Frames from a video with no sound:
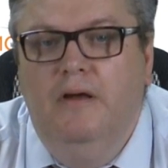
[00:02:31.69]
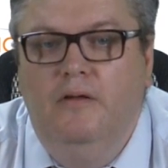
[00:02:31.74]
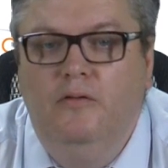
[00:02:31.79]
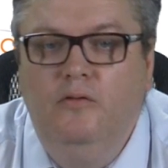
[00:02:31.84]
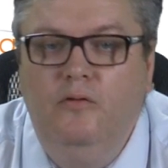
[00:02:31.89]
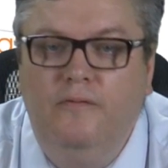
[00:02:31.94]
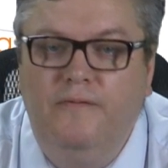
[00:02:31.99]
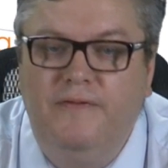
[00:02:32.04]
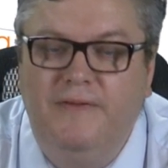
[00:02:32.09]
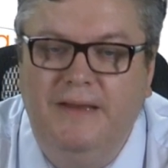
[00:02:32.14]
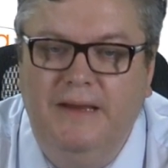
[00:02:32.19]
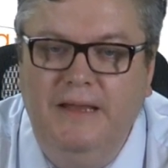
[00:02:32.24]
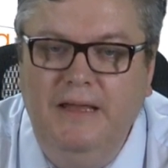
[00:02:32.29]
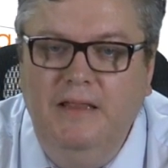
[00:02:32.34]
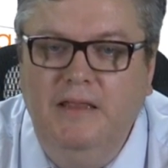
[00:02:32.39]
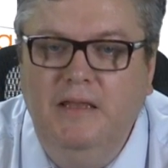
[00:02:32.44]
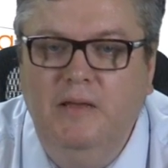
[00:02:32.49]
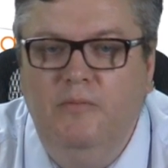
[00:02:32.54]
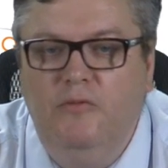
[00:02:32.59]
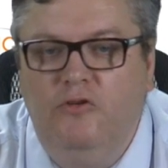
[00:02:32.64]
Ну, в
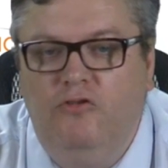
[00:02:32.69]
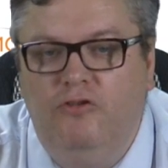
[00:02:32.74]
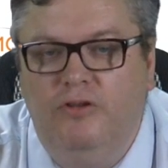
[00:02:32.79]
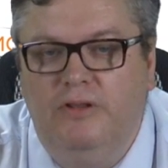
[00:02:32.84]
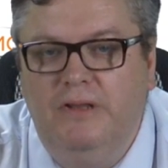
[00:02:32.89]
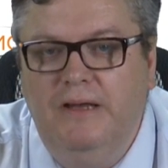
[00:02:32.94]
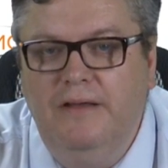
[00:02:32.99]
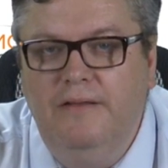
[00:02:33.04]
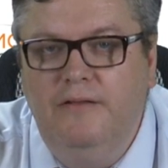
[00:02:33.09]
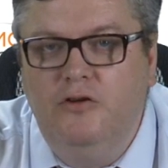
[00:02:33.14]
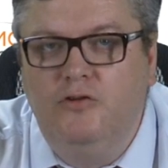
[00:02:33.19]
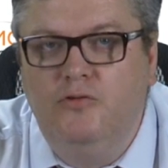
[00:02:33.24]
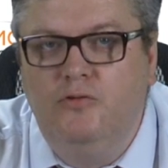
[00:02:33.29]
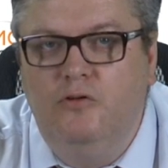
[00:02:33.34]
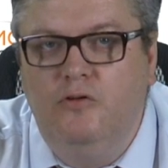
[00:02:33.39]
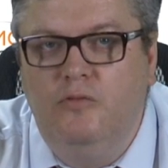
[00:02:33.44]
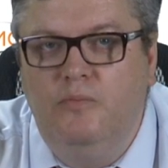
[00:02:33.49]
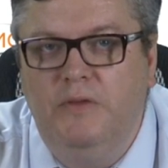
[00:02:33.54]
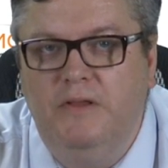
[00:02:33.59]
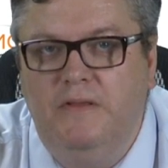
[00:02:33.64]
среднем считается, что
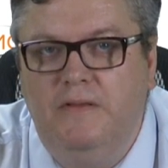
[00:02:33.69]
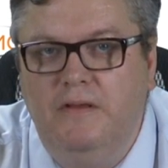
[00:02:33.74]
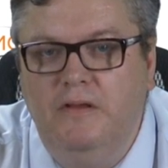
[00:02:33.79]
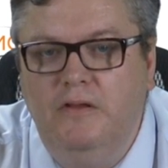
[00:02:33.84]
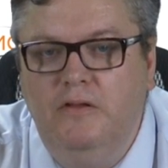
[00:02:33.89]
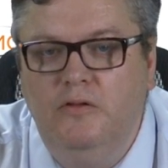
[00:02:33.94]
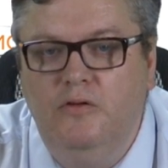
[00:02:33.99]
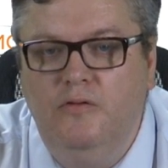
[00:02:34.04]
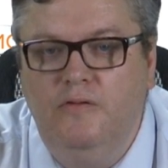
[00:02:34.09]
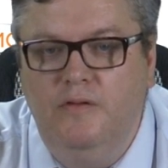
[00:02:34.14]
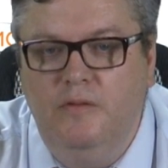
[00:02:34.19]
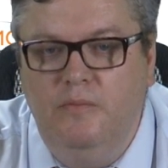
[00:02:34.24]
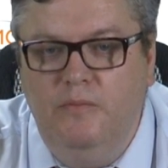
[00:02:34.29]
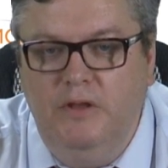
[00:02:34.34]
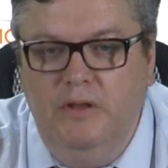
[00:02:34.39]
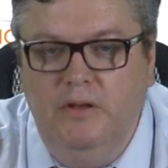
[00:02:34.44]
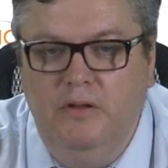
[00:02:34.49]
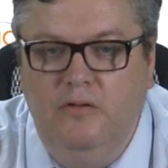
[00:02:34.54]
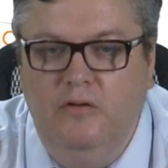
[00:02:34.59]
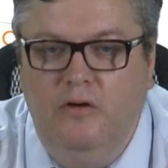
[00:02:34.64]
от 5 до
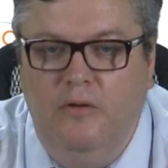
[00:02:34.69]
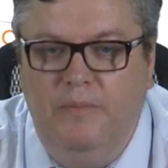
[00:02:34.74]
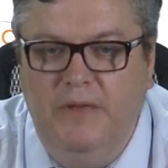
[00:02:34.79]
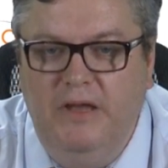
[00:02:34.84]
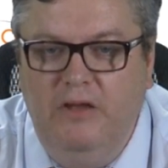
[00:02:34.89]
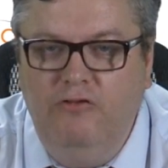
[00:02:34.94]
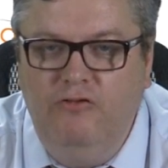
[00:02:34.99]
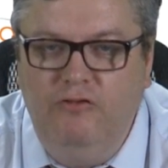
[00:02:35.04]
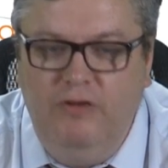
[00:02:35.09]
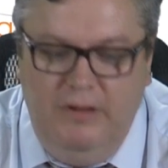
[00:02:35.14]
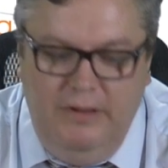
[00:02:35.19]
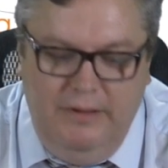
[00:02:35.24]
7, но опять же,